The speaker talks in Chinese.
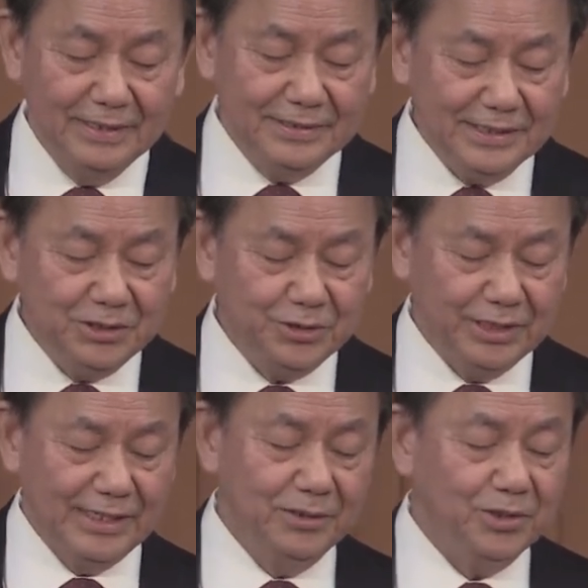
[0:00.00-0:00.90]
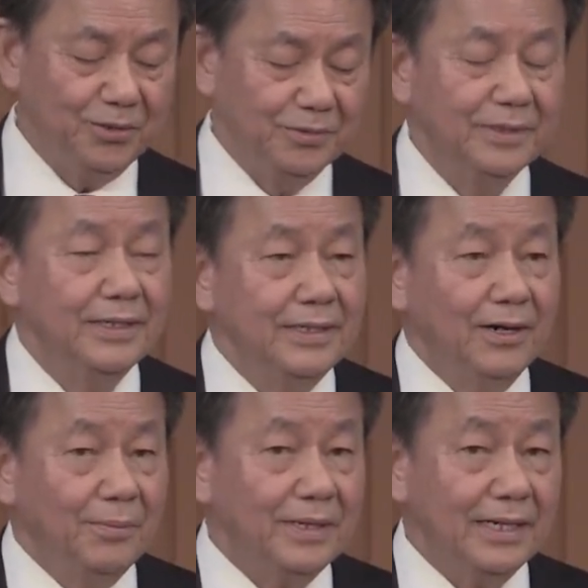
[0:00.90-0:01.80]
继续的跟从。
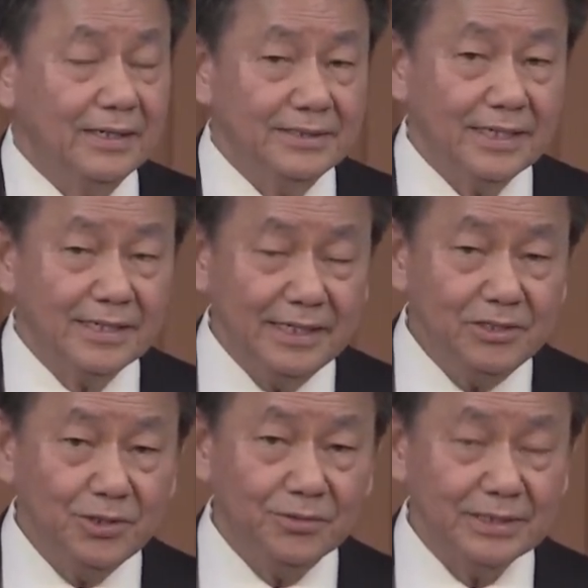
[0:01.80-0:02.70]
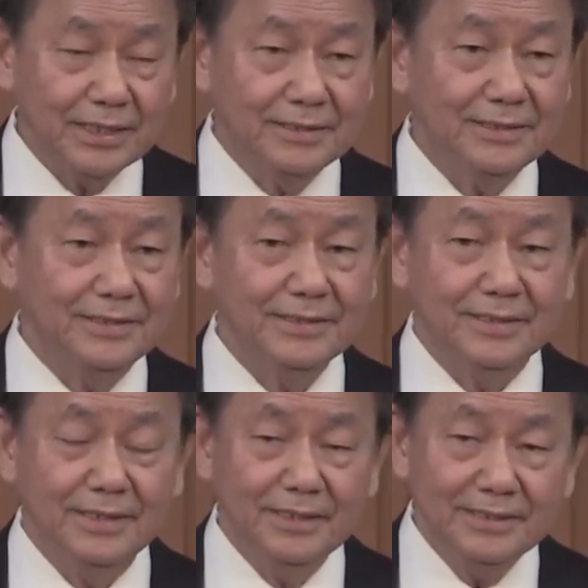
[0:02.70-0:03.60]
我们看到这个跟从这个字
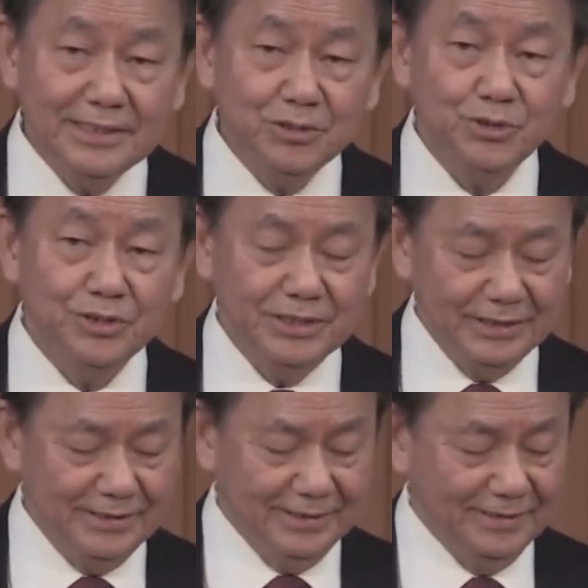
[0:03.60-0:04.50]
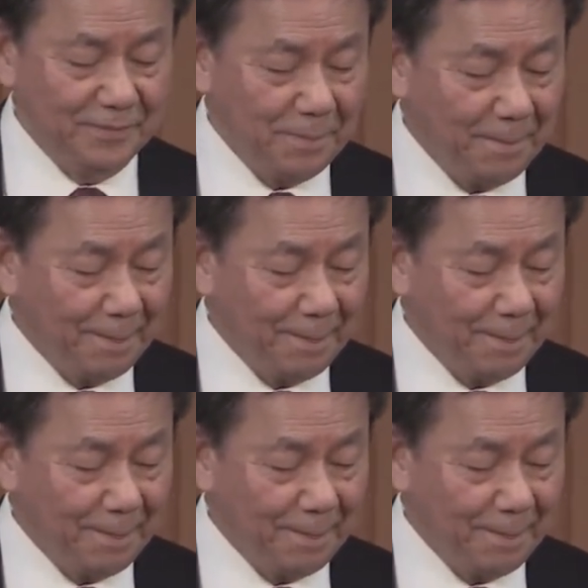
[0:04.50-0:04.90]
是继续进行的。